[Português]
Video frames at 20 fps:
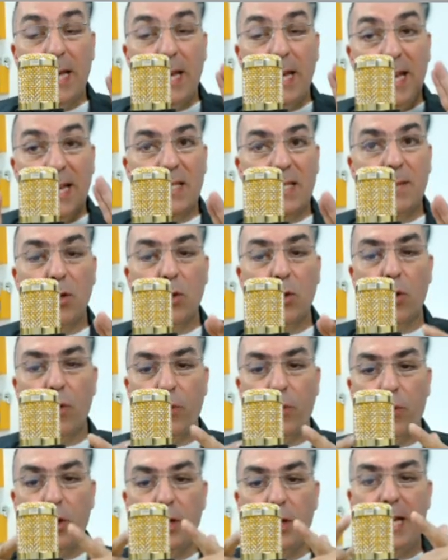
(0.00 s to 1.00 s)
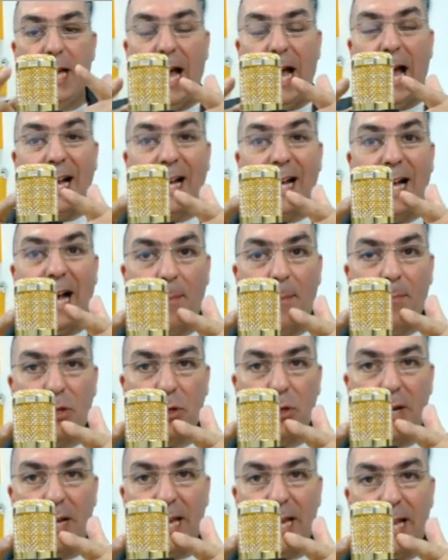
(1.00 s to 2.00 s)
Esse microfone, a
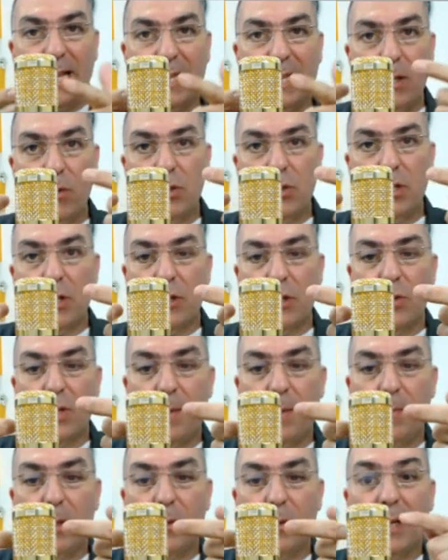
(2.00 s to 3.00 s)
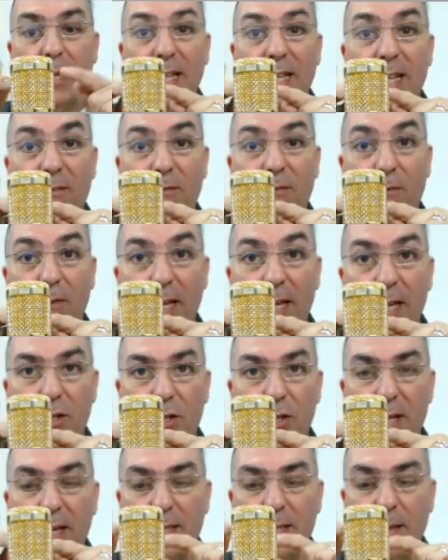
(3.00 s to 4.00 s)
cápsula, ela tem um direcionamento aqui na frente,
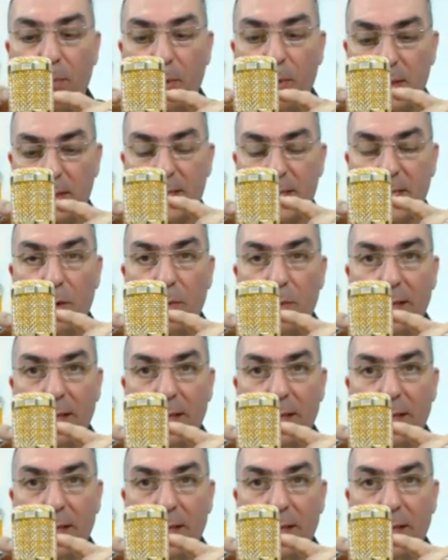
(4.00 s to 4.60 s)
nessa posição